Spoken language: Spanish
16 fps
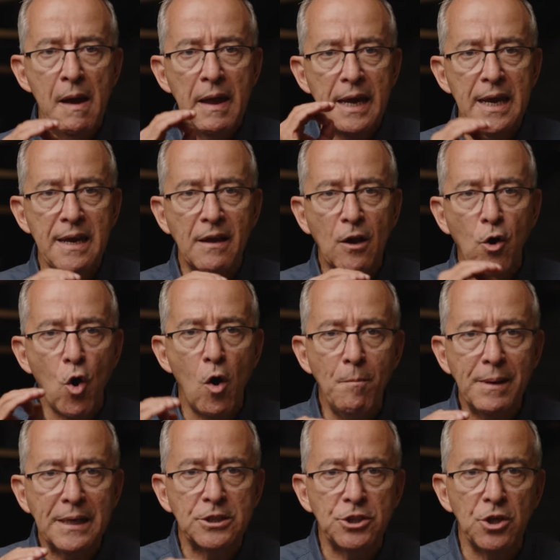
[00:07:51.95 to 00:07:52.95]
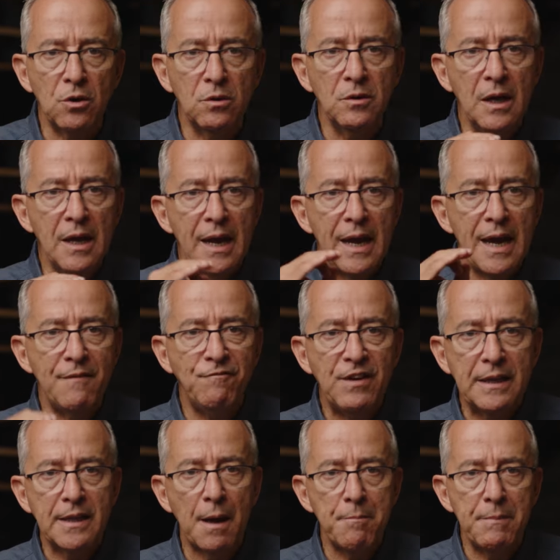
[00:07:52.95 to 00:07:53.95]
y conversión en
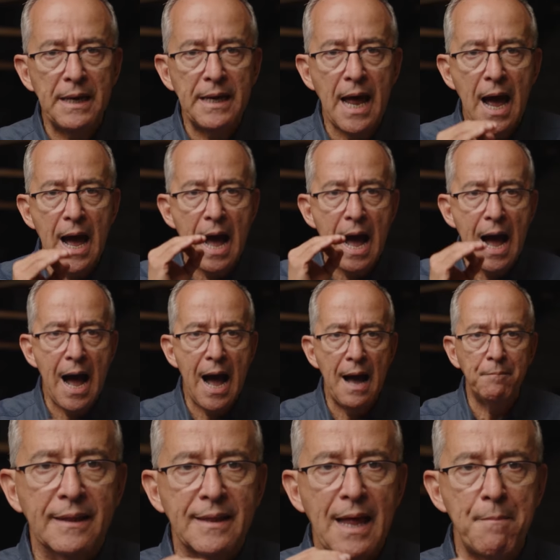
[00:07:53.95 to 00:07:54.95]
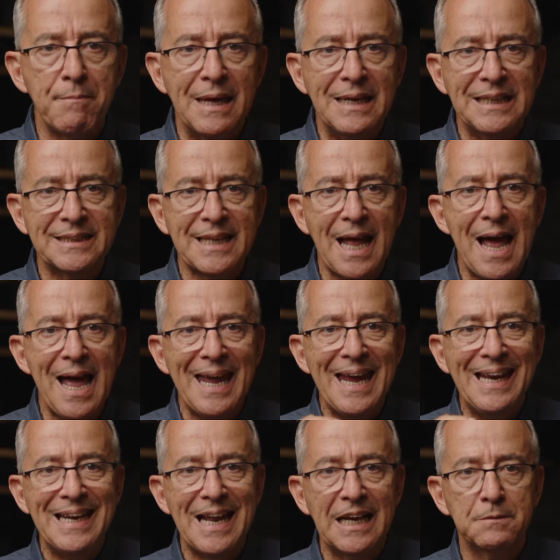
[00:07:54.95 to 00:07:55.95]
vitamina A. También está
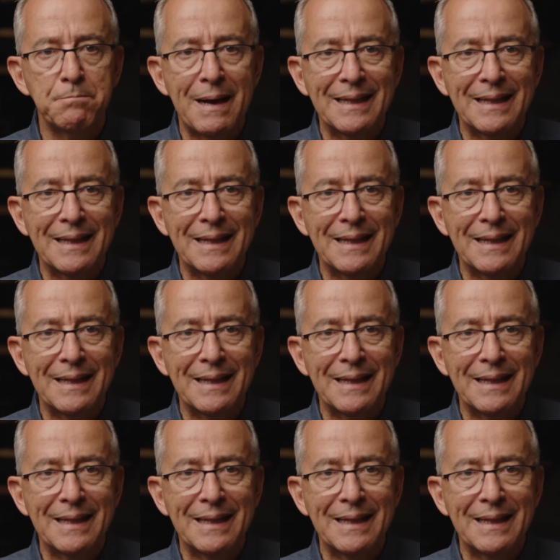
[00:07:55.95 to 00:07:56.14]
en las